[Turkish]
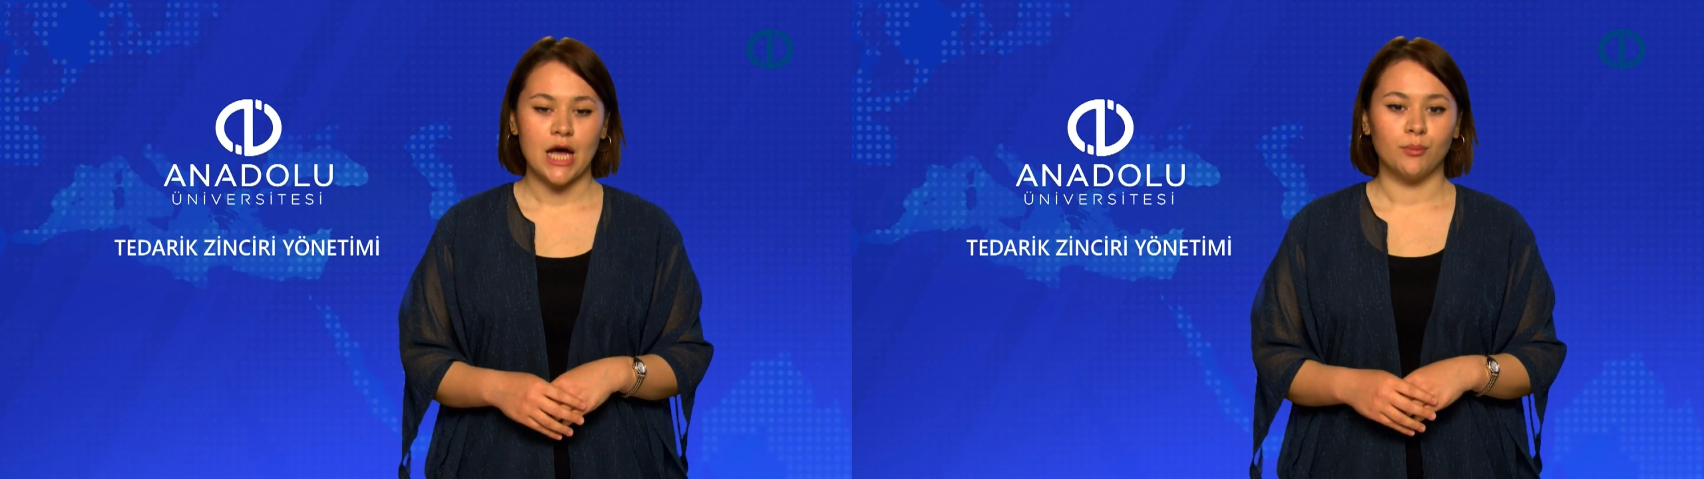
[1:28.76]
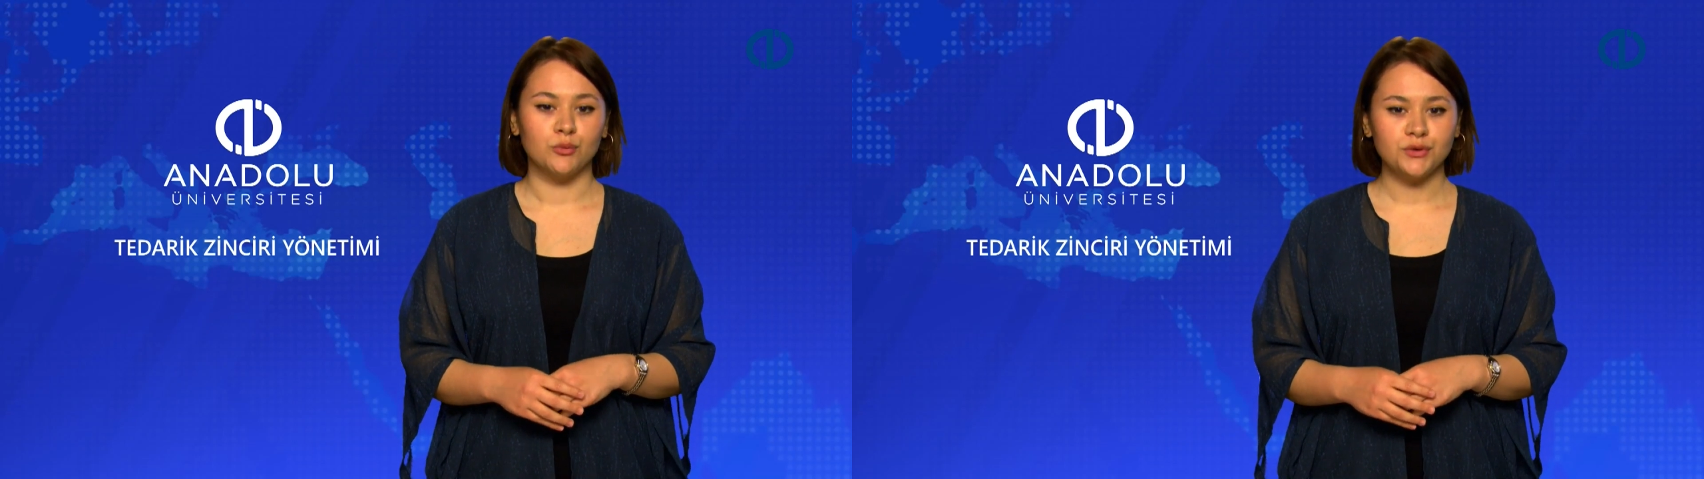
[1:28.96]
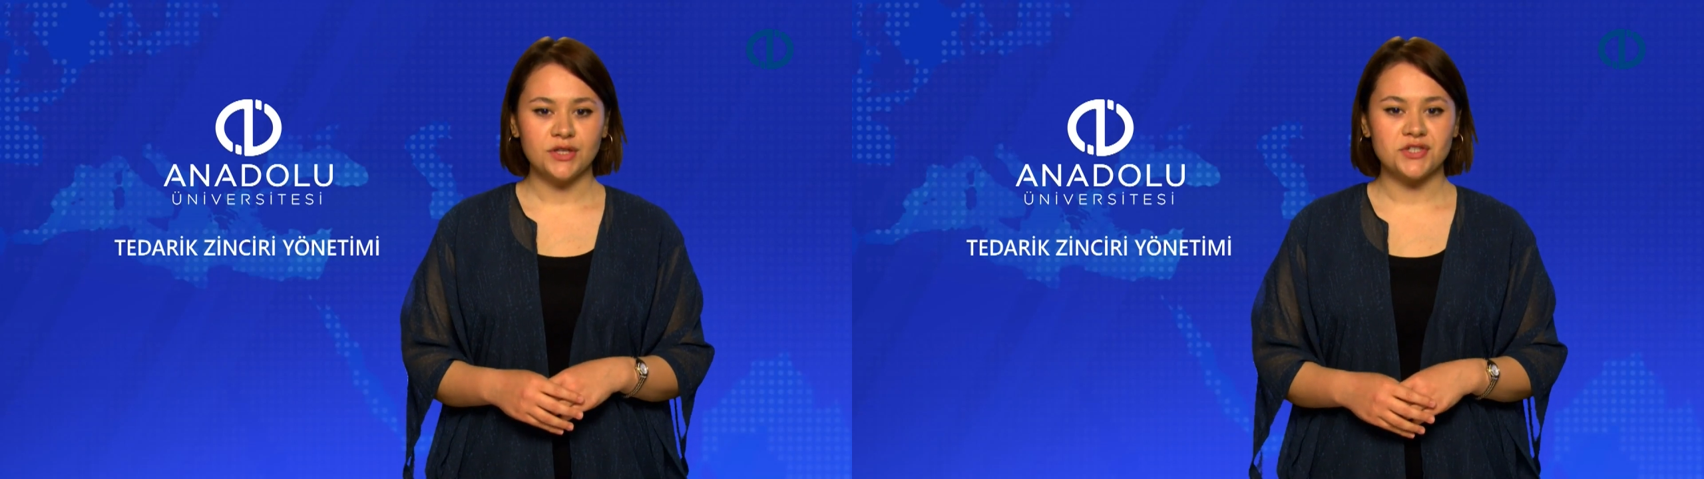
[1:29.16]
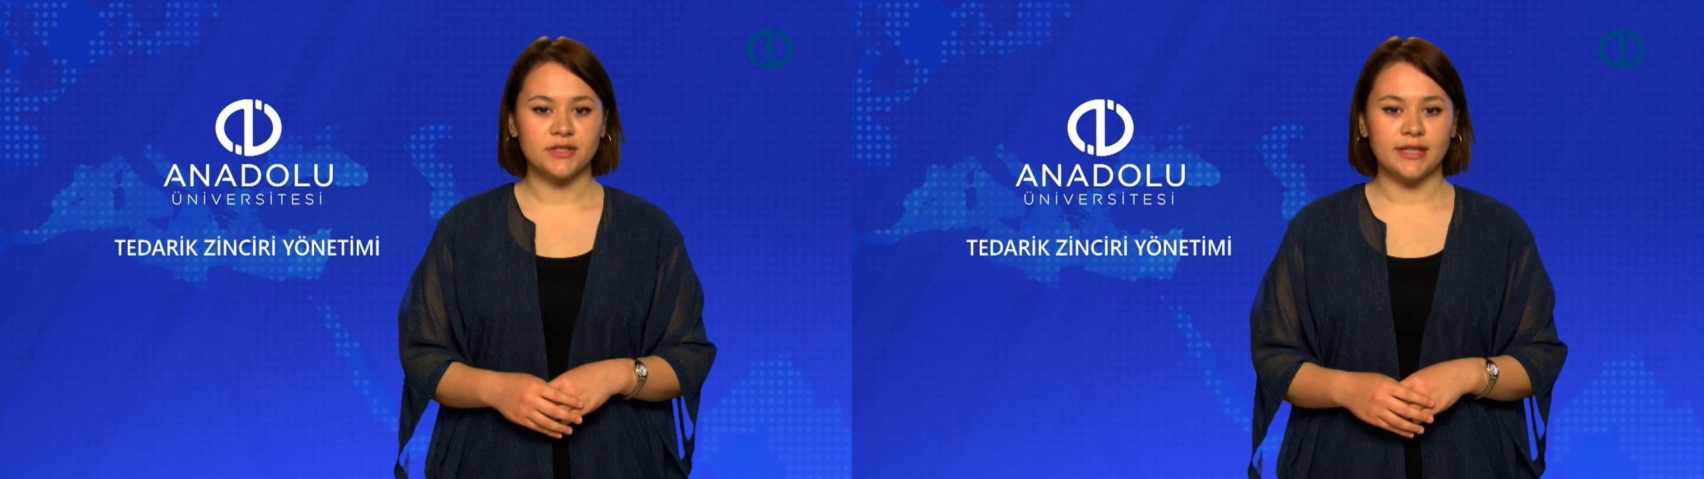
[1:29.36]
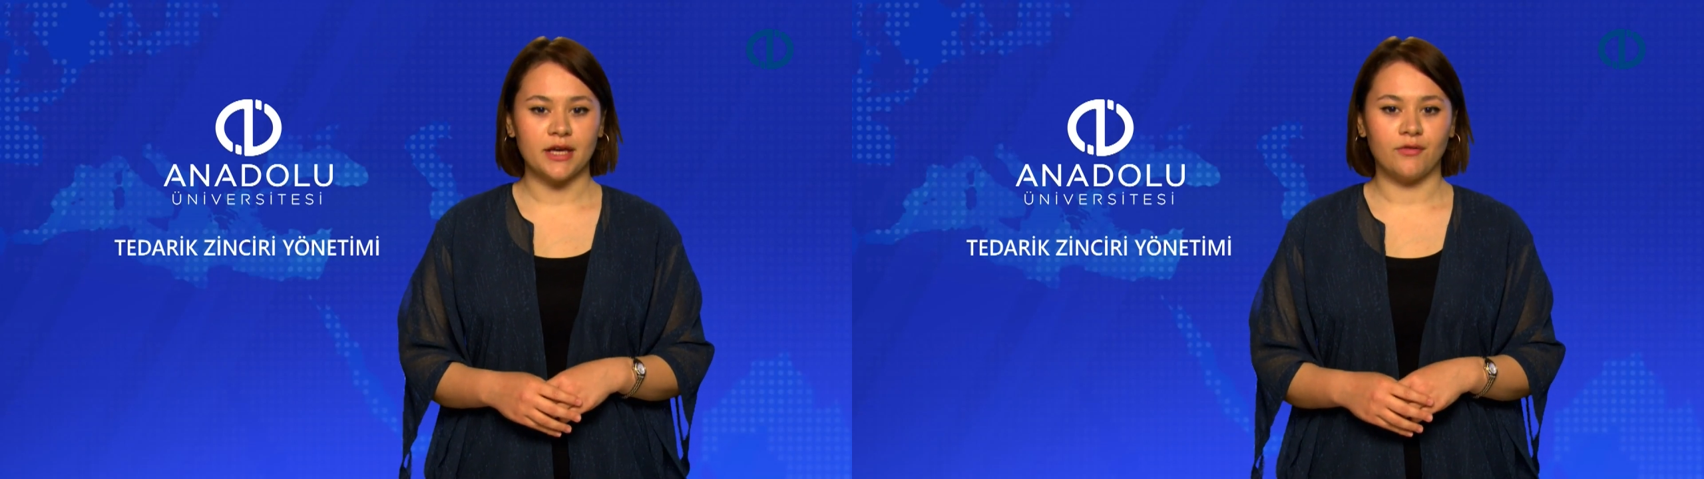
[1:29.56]
Bunun
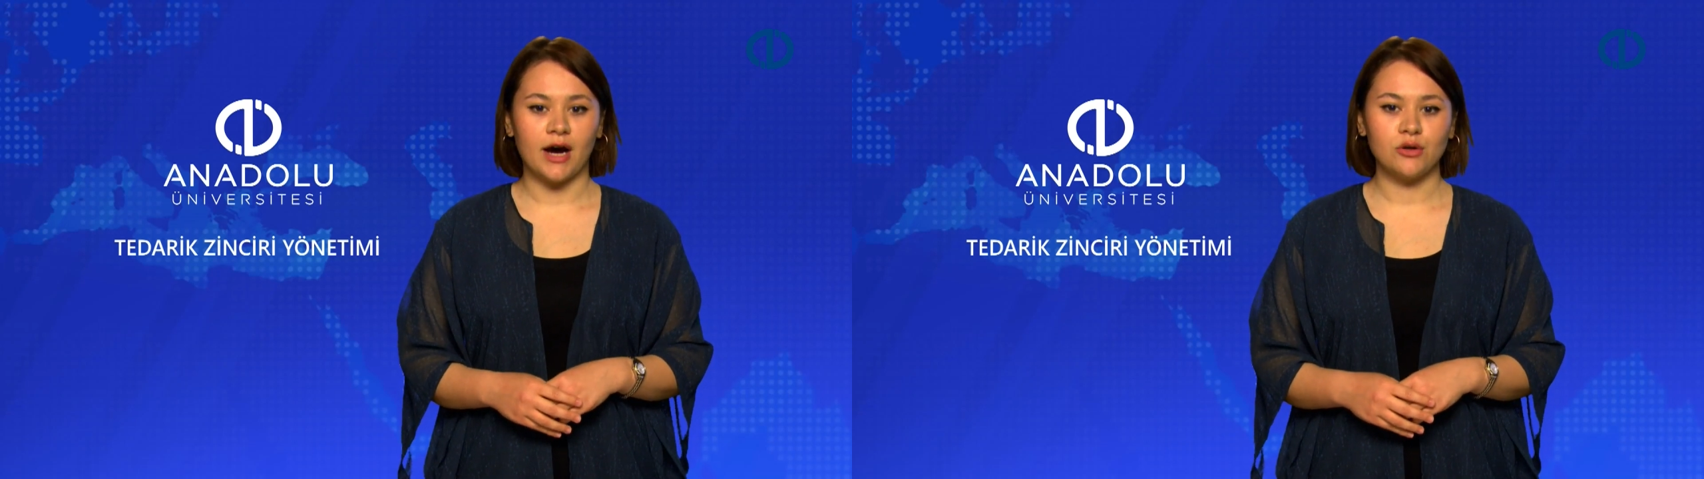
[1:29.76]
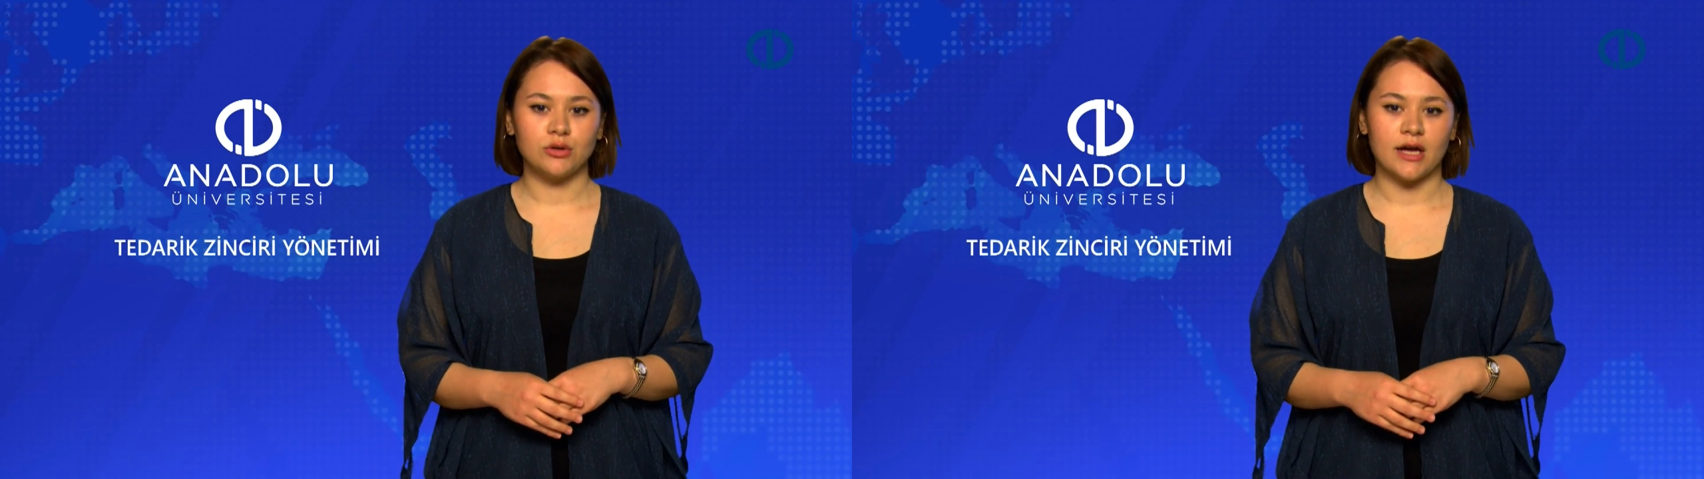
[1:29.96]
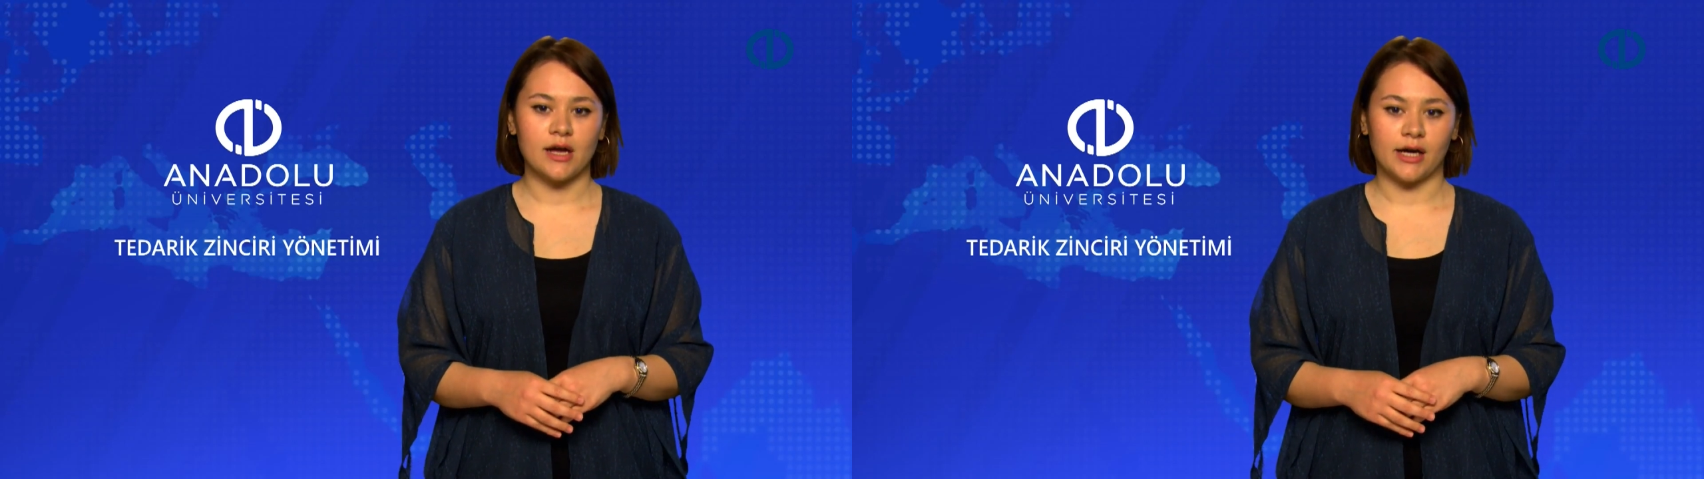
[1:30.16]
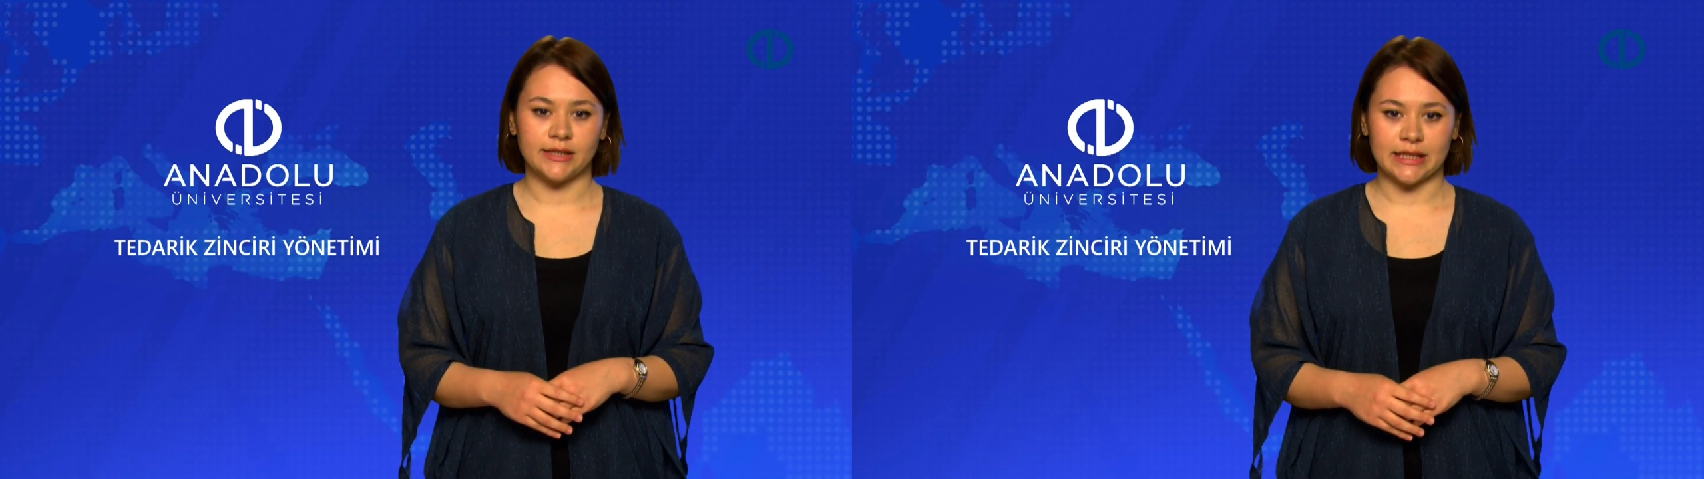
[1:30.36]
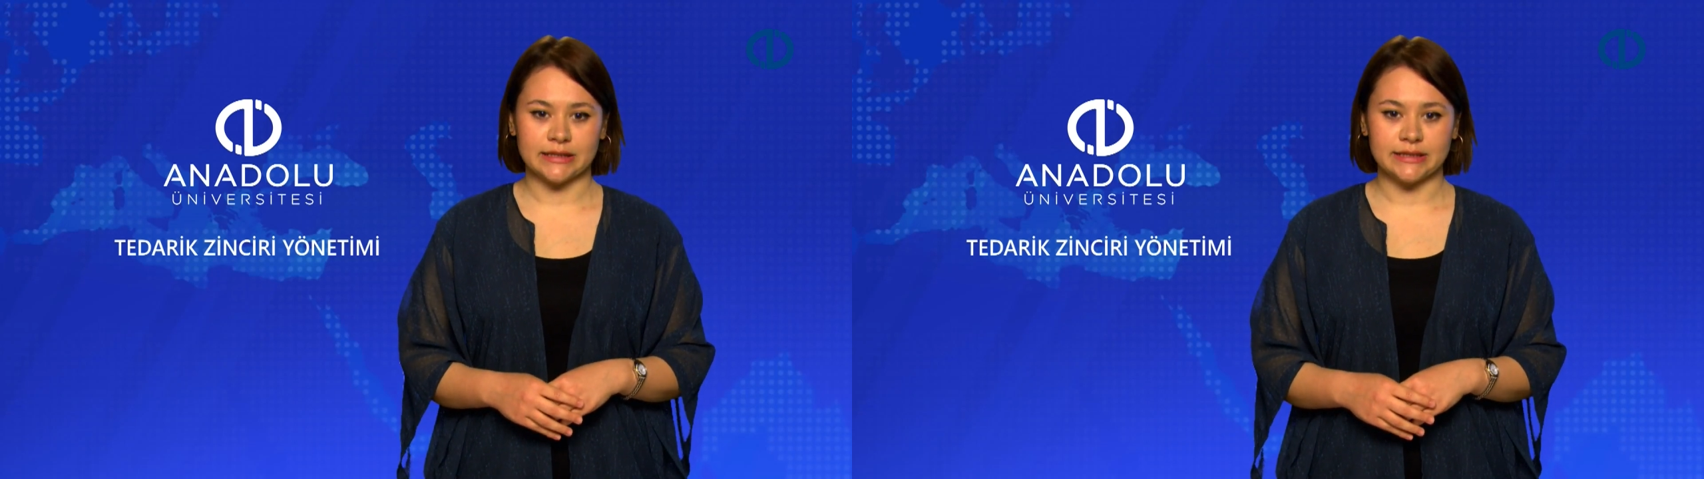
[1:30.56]
için de var olan
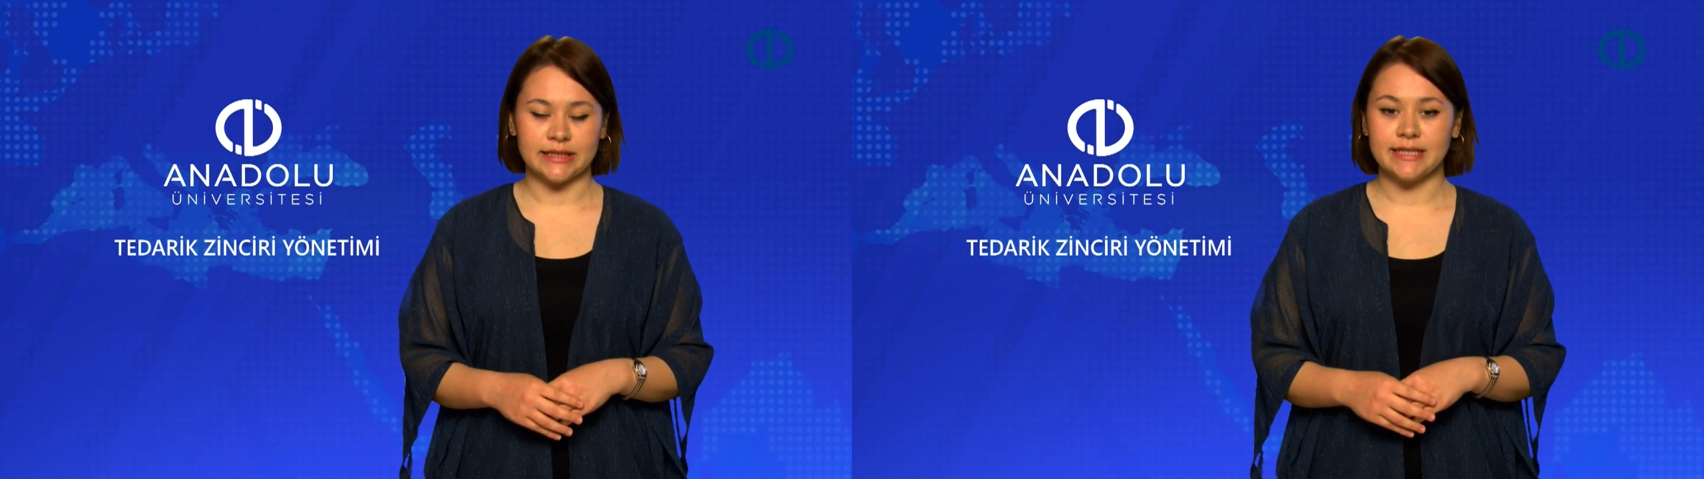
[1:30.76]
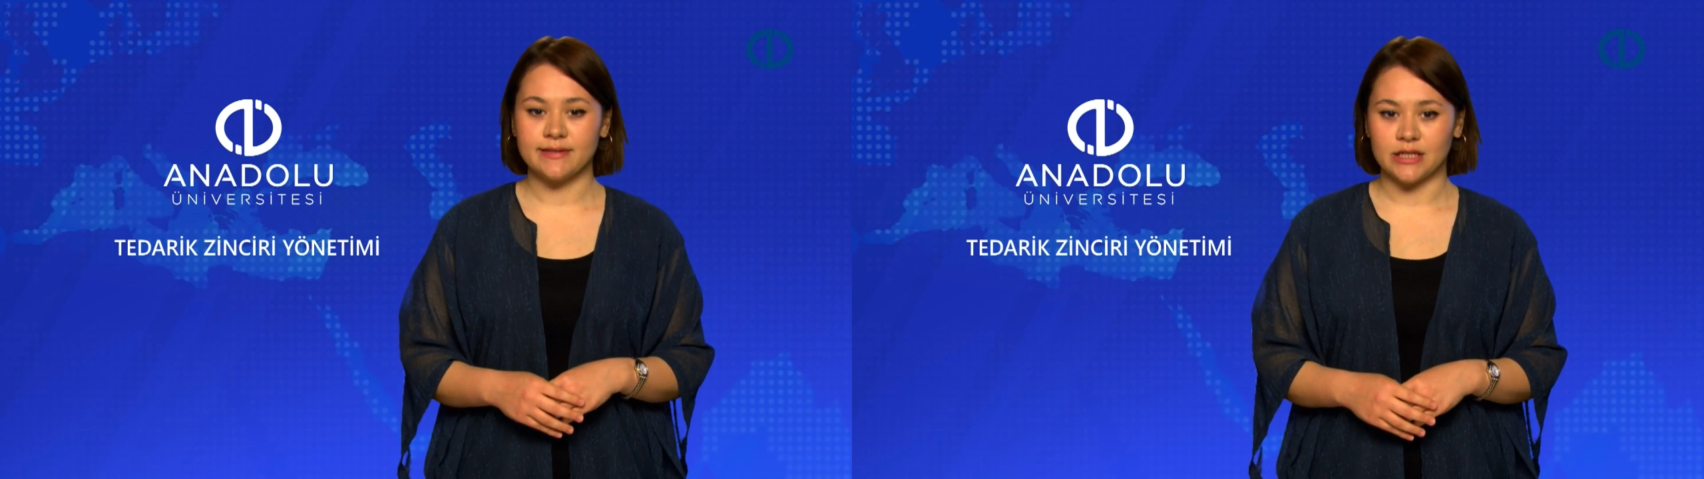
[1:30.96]
kaynakları iyi